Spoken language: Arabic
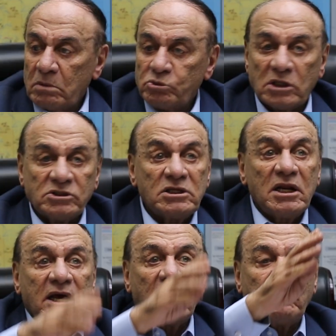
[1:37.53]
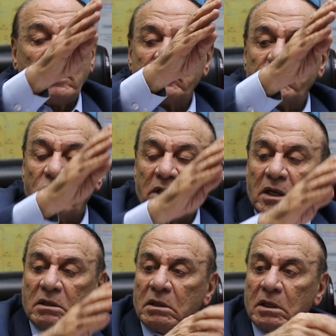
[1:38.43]
مش عايزين نتكلم على
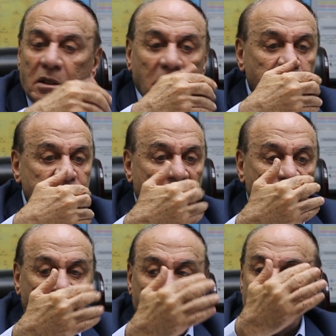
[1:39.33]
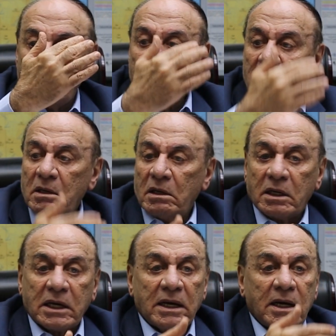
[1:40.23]
سوريا اللي مش عارفين لها
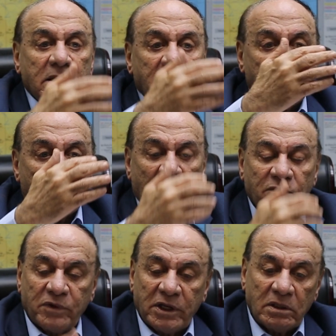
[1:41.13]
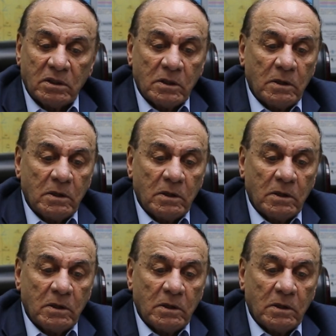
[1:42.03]
كيان هي رايحه فين